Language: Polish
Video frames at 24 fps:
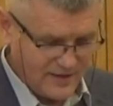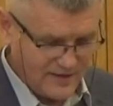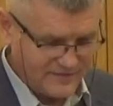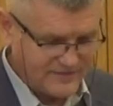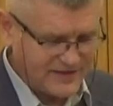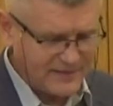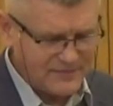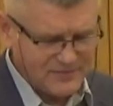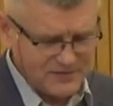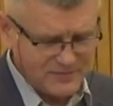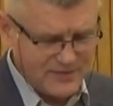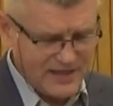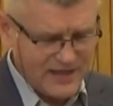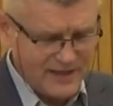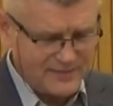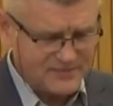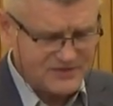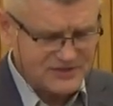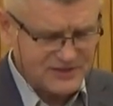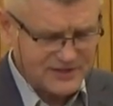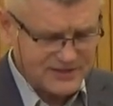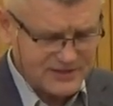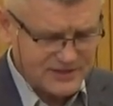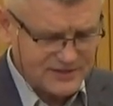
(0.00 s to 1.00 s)
W tamtym,
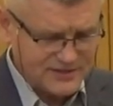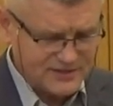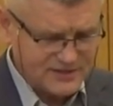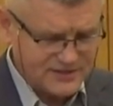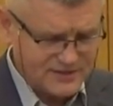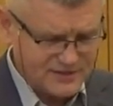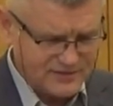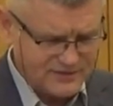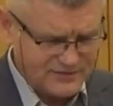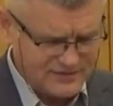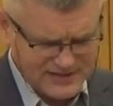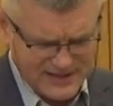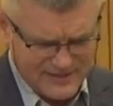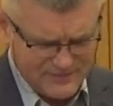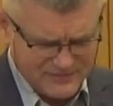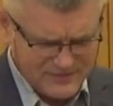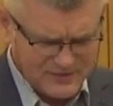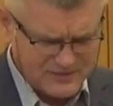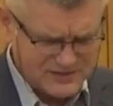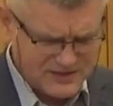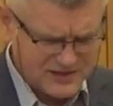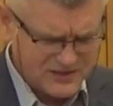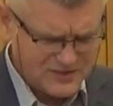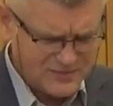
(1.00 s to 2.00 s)
miałem 40, w
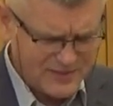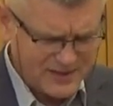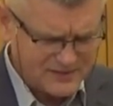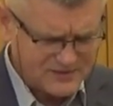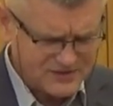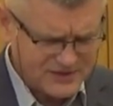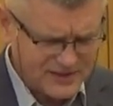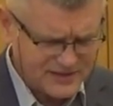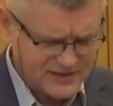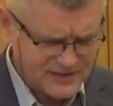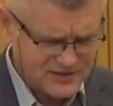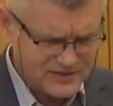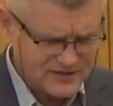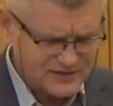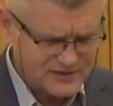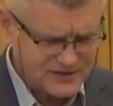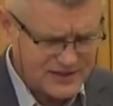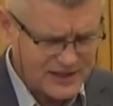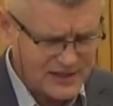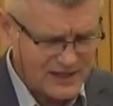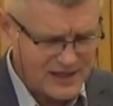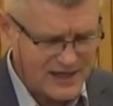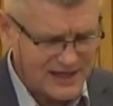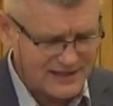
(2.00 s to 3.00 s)
tamtym czasie miałem
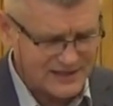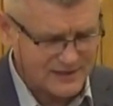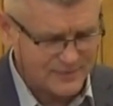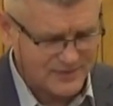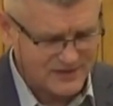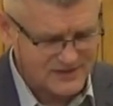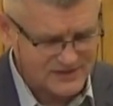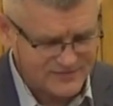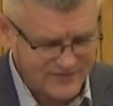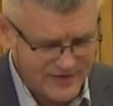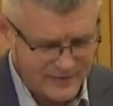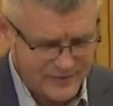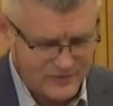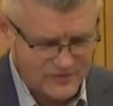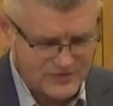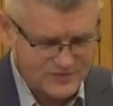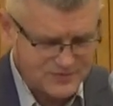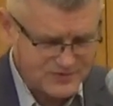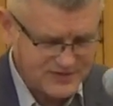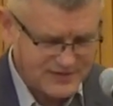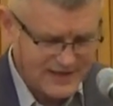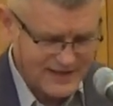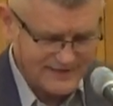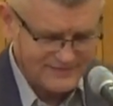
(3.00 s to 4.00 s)
44 lata, pracowałem jako
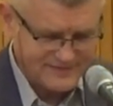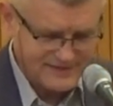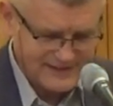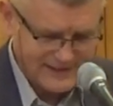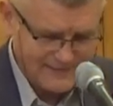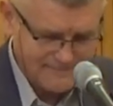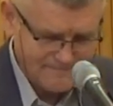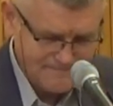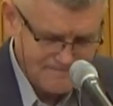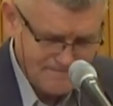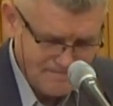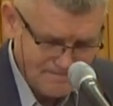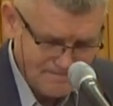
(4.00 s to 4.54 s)
sprzedawca.